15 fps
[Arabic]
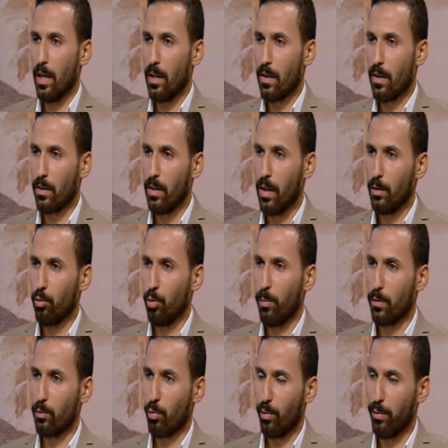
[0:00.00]
ايرادات
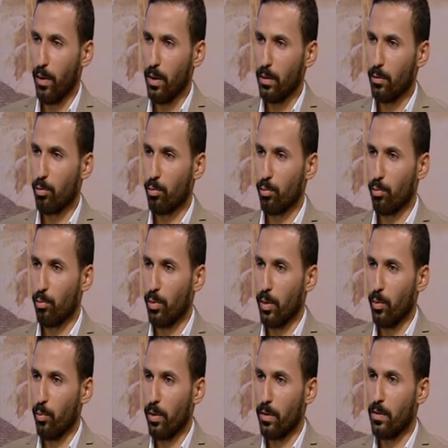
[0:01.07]
ومصروفات
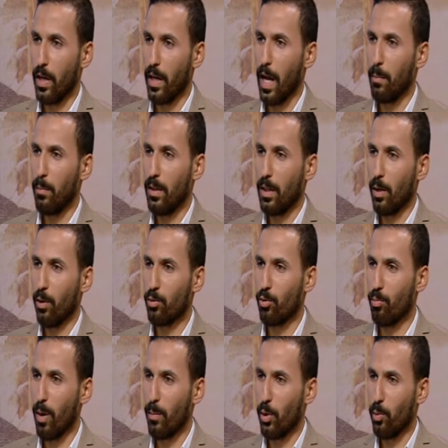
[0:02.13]
وازاي اعمل توازن
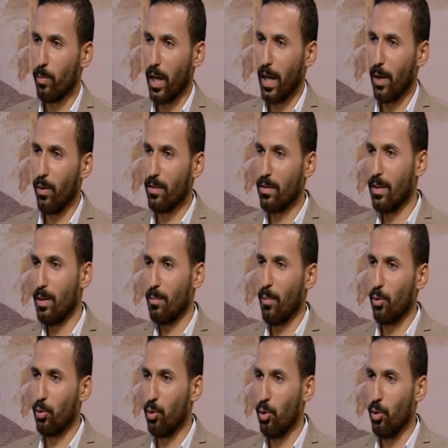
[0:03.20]
ما بينهم يعني اوازن
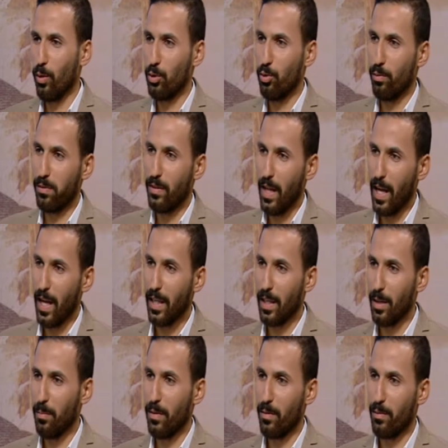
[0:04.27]
الموضوع واشوف ده
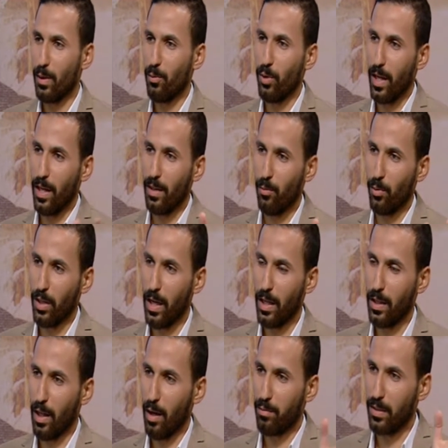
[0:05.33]
هيجي من فين وده هي وده
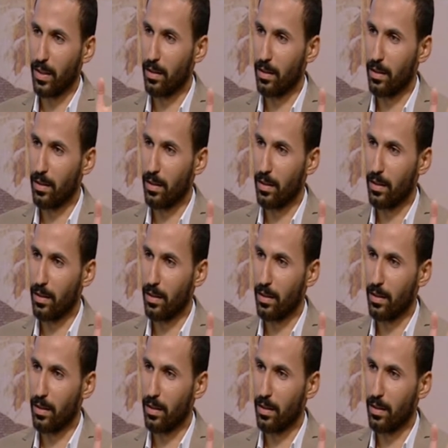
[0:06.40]
هيطلع فين